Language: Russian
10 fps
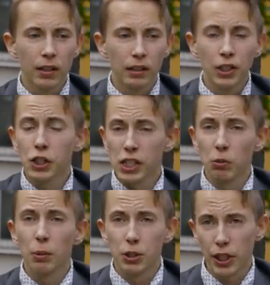Она начала с
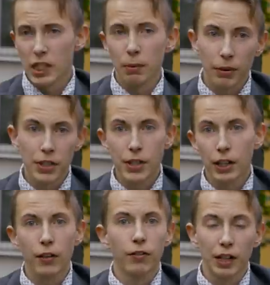мной общаться, проводить
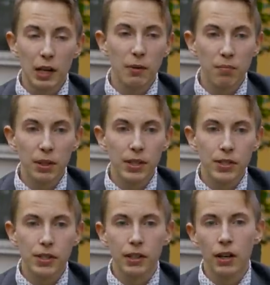как-то время
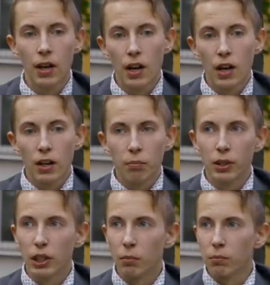вместе.
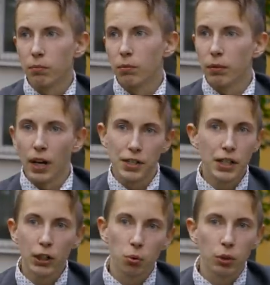Мы там
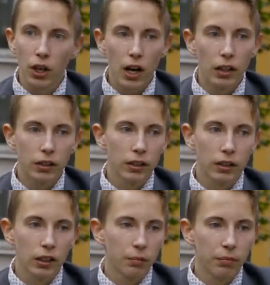ходили
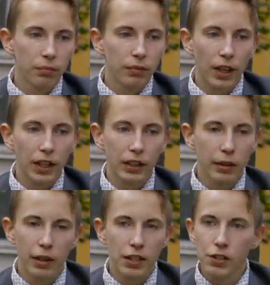туда-то, там
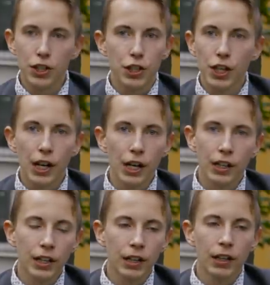какие-то
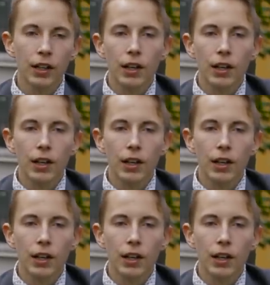развлечения.